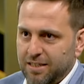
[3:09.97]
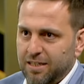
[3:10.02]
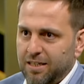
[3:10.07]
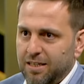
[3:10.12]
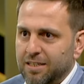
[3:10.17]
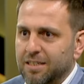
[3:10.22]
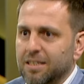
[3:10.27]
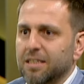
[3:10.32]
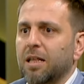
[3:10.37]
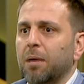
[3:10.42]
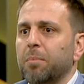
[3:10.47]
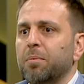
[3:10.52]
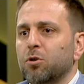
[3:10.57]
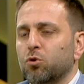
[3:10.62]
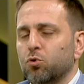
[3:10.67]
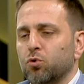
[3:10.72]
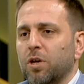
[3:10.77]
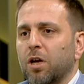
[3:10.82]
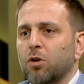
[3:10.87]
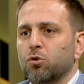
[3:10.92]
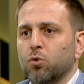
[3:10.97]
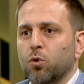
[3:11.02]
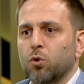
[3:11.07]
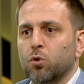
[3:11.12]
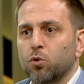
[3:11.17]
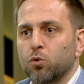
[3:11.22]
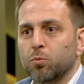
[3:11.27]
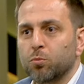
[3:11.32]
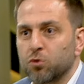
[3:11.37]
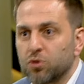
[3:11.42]
ısıda bir suya
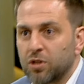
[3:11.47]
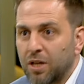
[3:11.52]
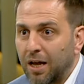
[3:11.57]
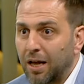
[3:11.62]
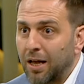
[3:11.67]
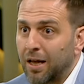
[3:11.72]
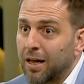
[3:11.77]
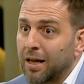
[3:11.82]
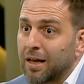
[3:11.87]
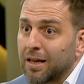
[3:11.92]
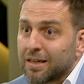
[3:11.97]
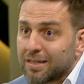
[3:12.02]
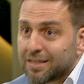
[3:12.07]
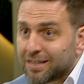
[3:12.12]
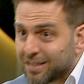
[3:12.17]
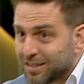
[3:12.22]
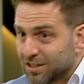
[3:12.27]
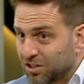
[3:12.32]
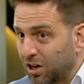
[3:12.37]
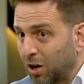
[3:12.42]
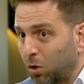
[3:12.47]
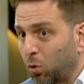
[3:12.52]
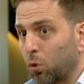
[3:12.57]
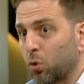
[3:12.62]
soktuğumuzda sıcak